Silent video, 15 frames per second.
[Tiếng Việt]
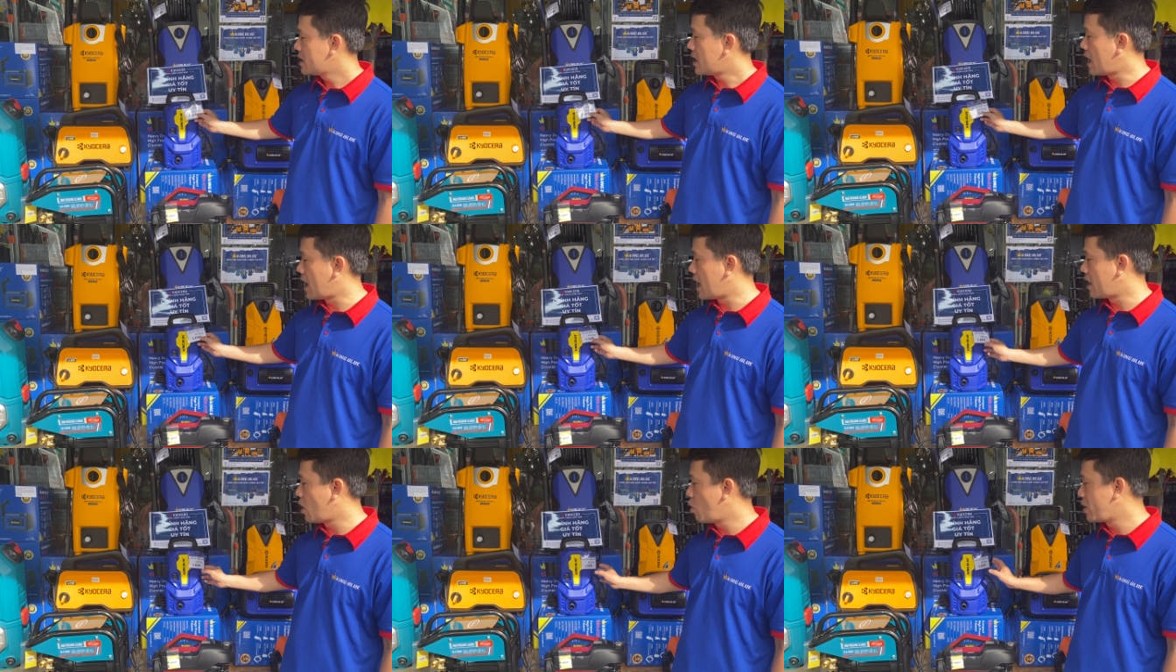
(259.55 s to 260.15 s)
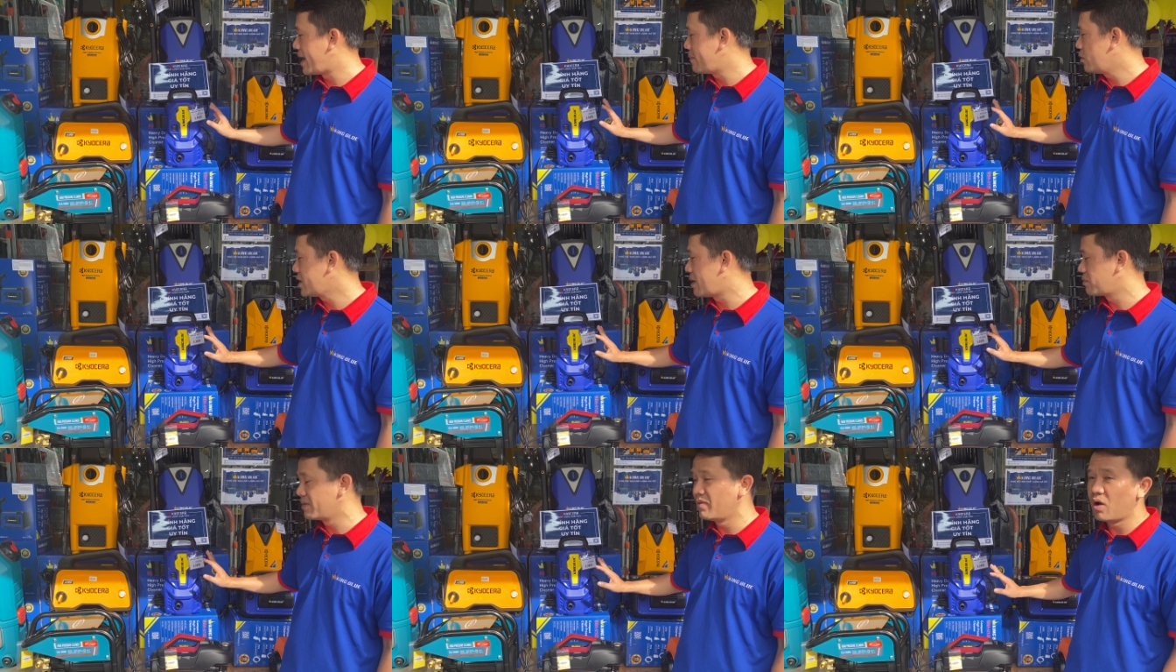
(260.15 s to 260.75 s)
à, ưu điểm của
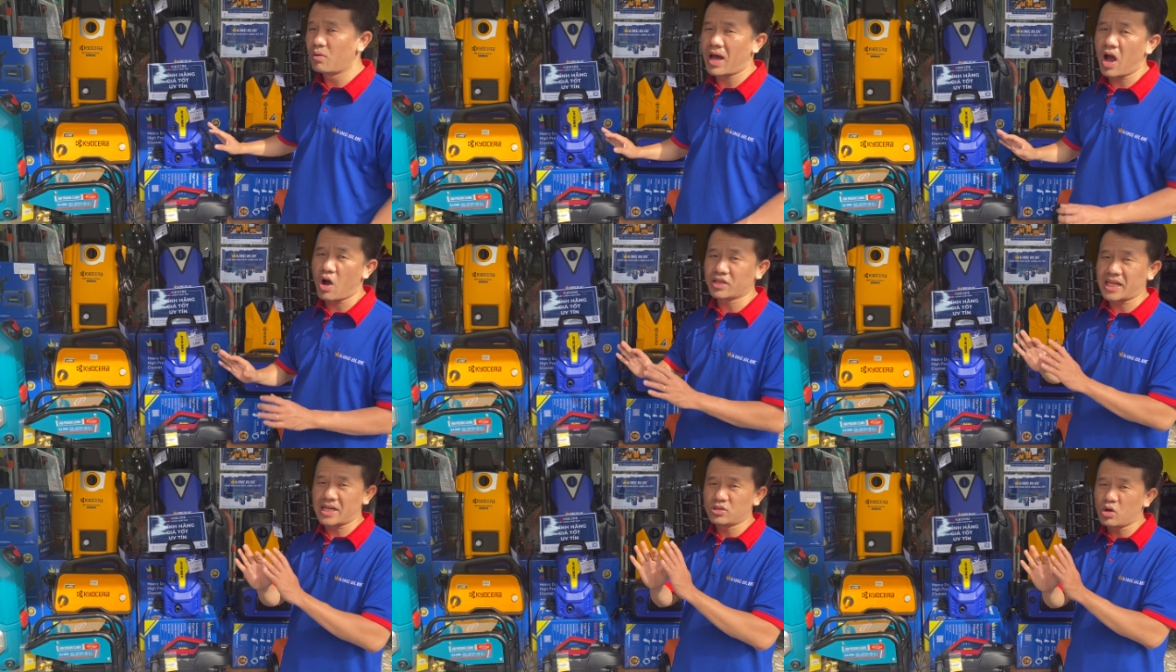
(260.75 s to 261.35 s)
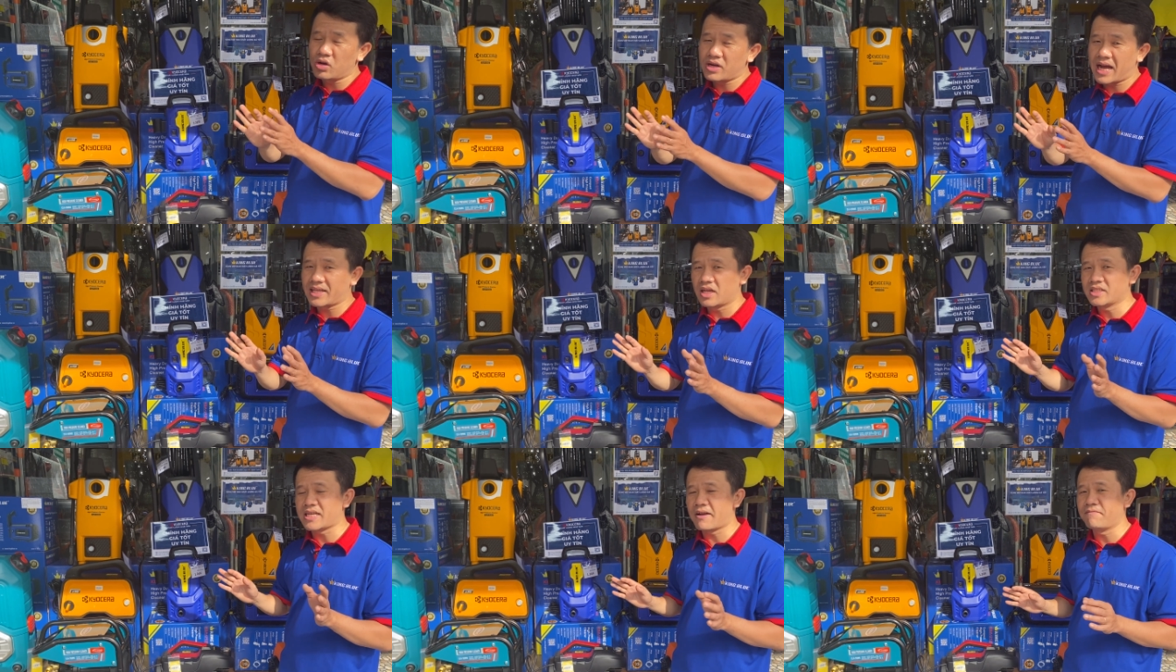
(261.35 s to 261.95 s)
dòng kim lưu là họ sản xuất ra
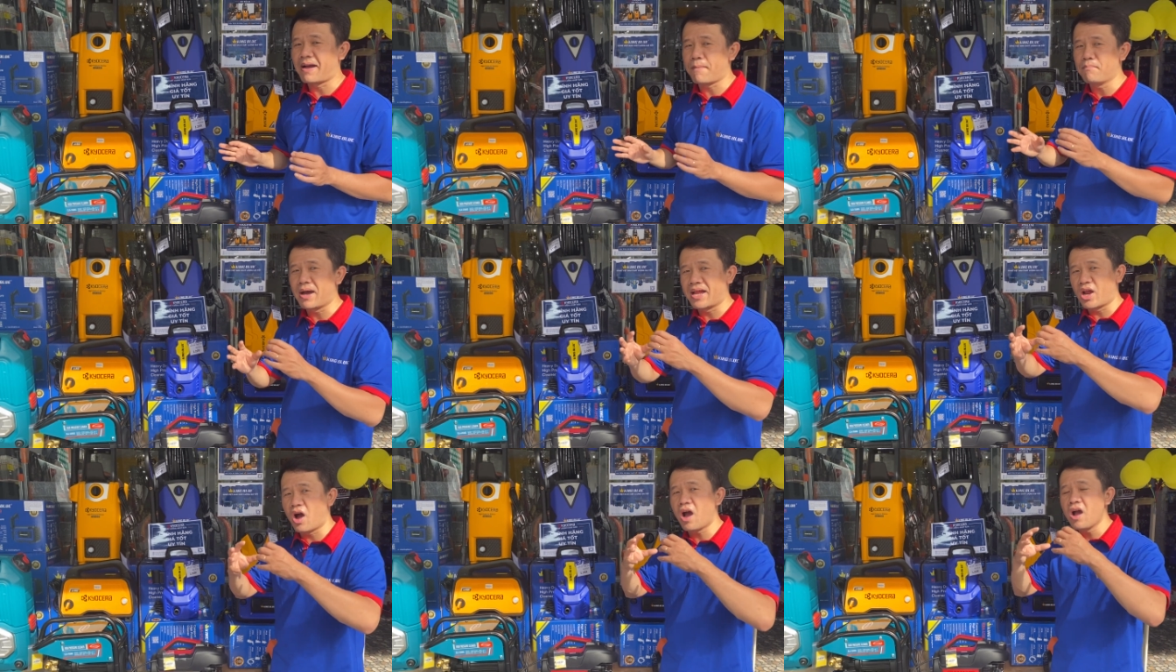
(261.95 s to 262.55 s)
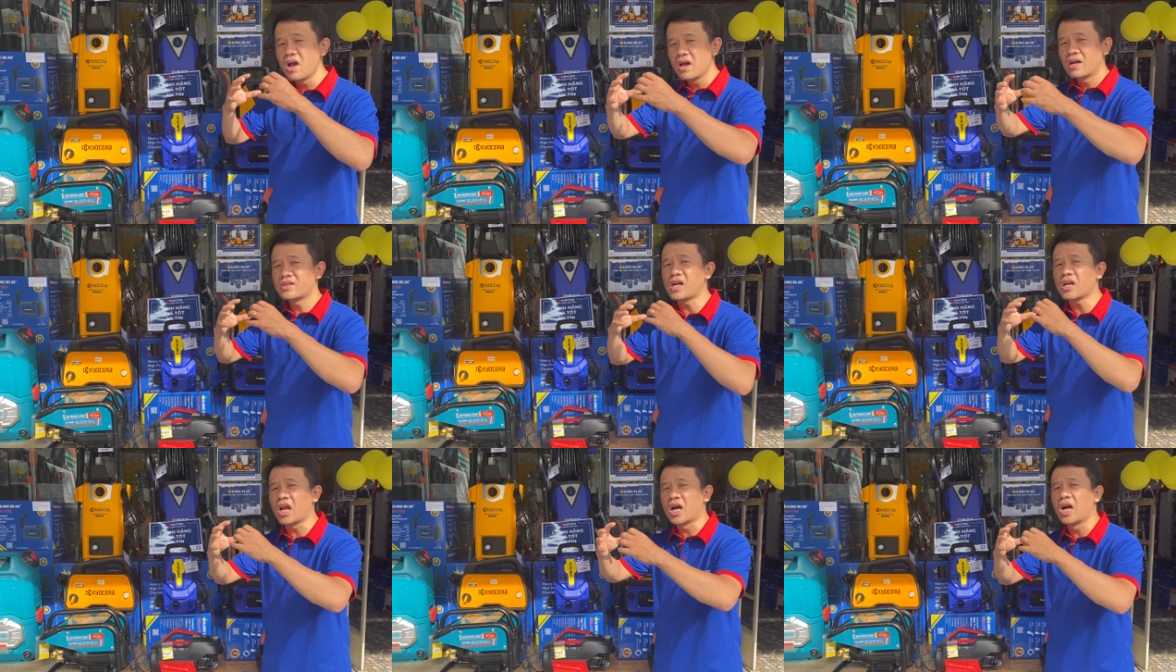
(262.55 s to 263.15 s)
những sản phẩm mà nó
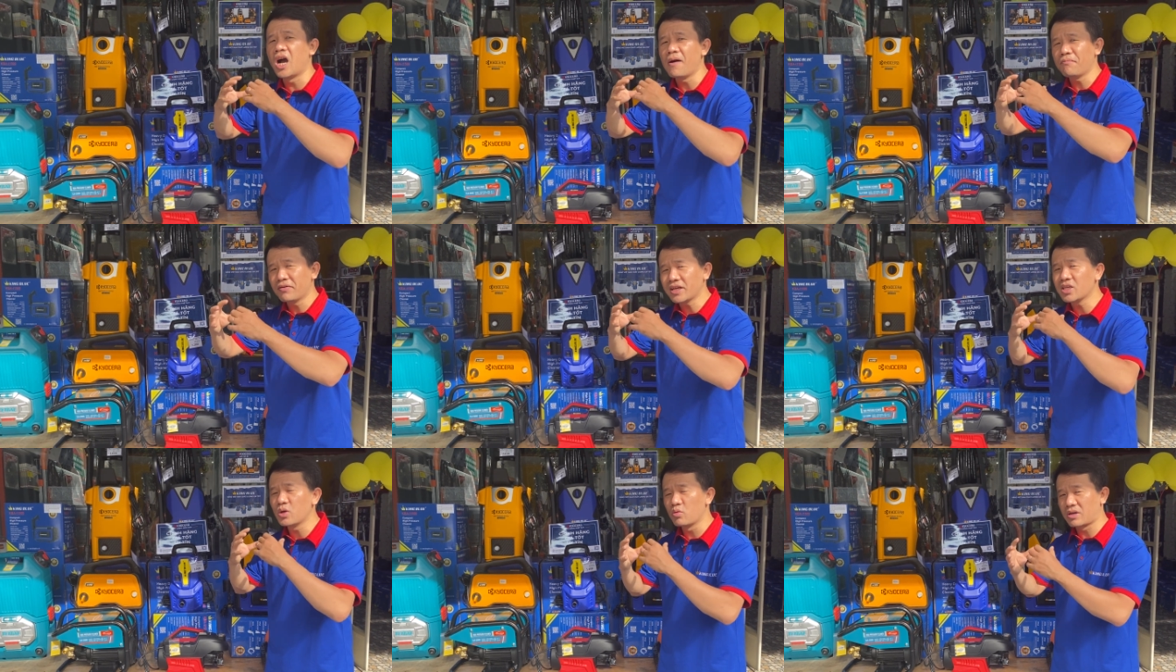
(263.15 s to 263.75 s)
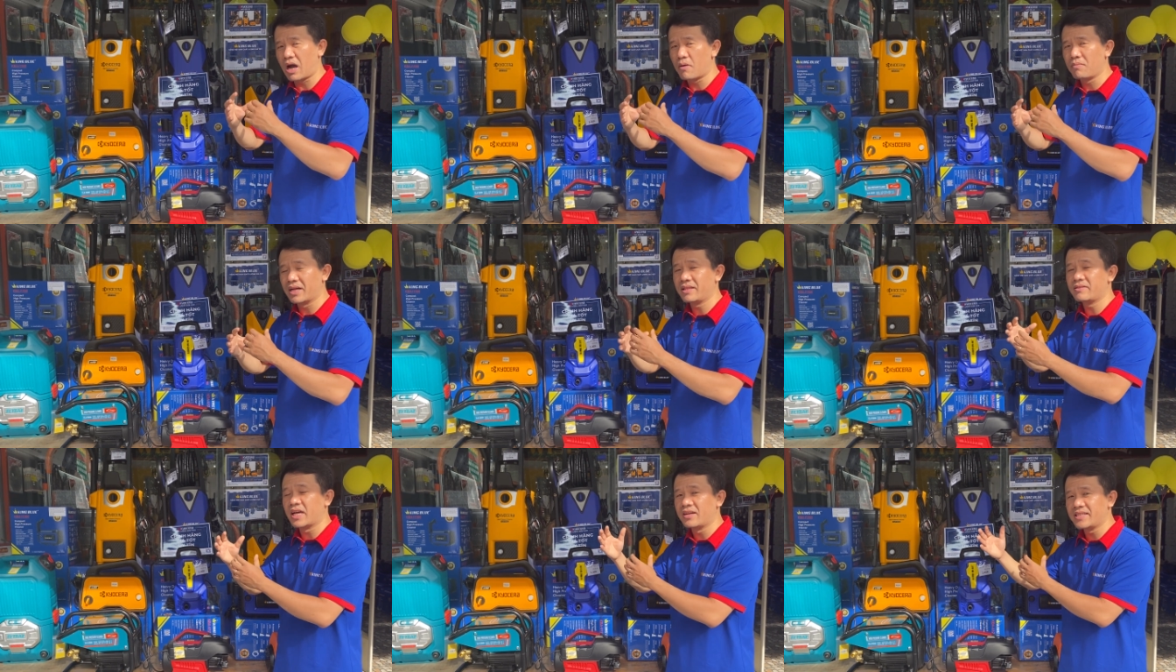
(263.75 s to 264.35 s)
rất là khớp với cái nhu cầu
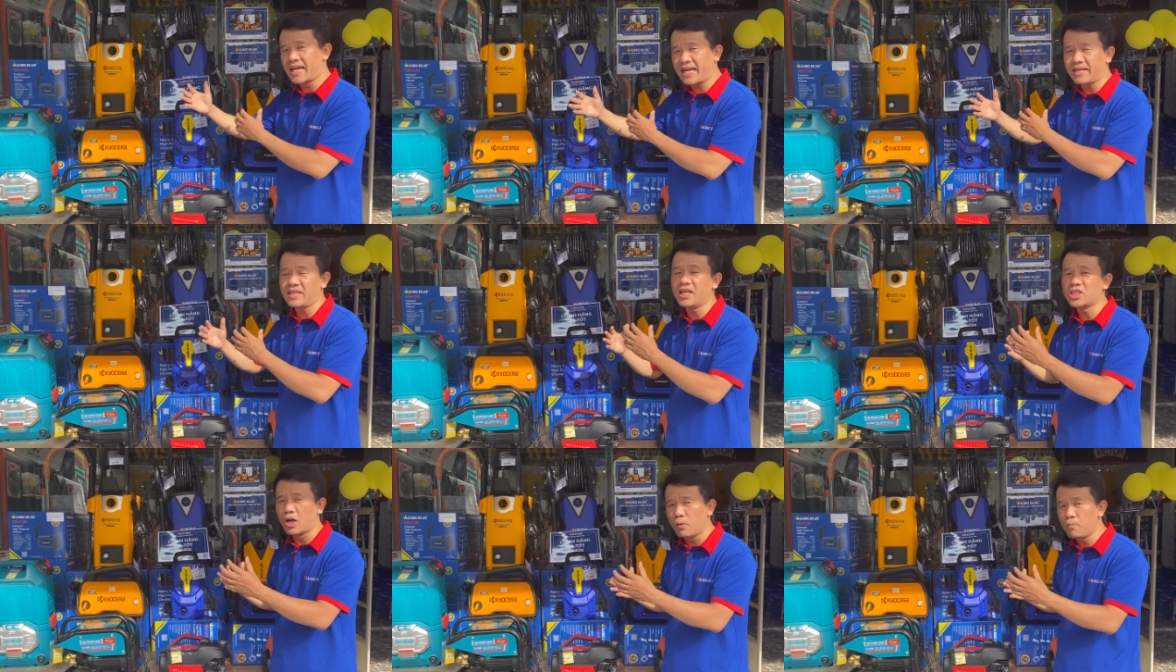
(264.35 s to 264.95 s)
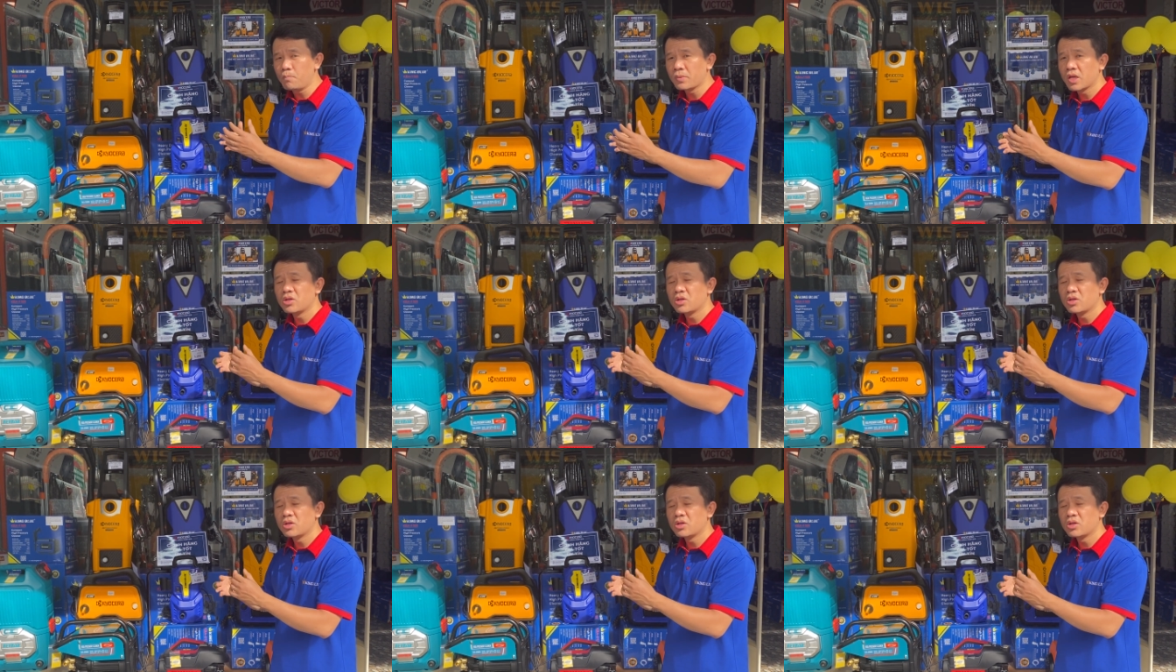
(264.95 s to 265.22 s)
mình từ dây tới súng